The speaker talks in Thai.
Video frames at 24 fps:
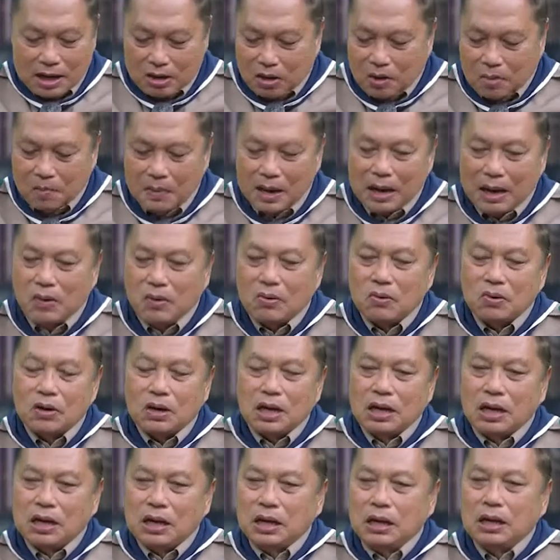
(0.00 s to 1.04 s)
าลก็เมา
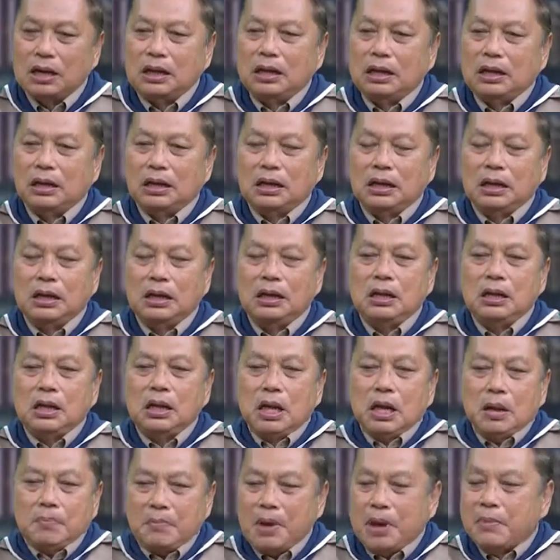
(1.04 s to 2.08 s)
นะฮะ
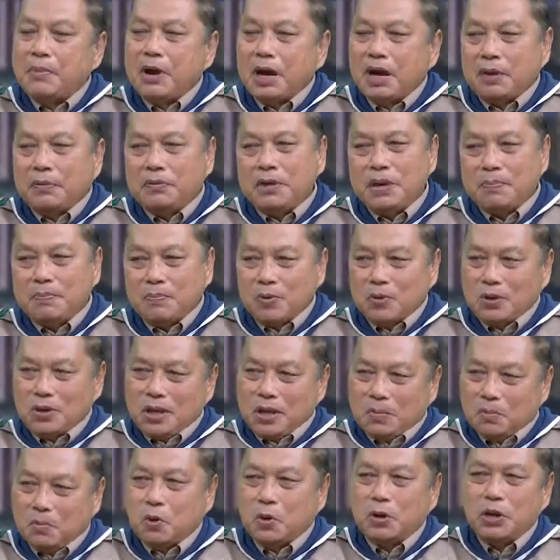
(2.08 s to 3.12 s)
ไม่เหมือนกับญี่ปุ่น
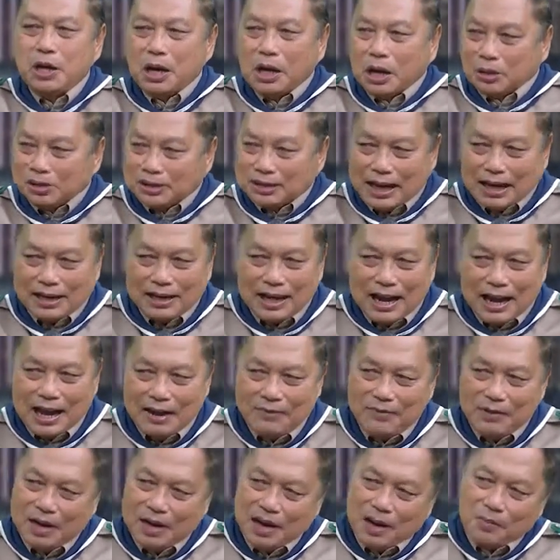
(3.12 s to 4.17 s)
ญี่ปุ่นนี่เขาจัดการ
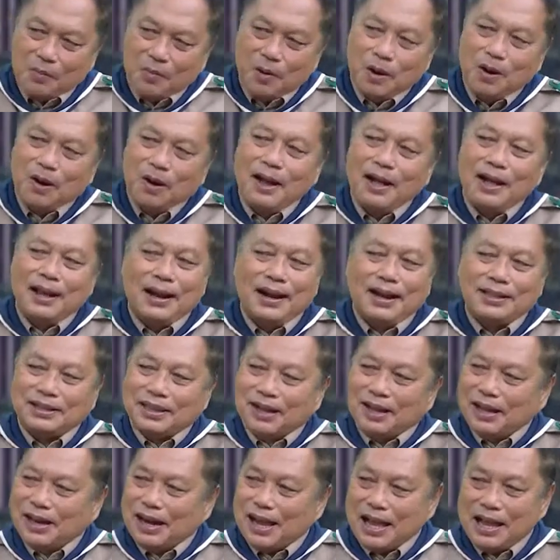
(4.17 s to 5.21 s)
ไว้เรียบร้อยอะไร
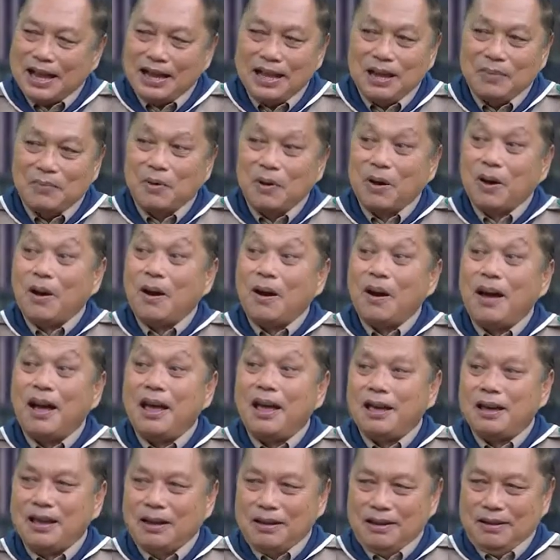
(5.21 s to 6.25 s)
ต่ออะไรเรียบร้อยอาจ
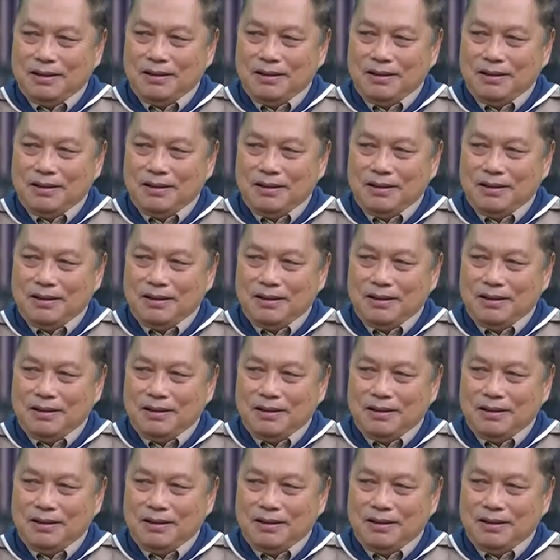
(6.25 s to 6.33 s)
จะเป็น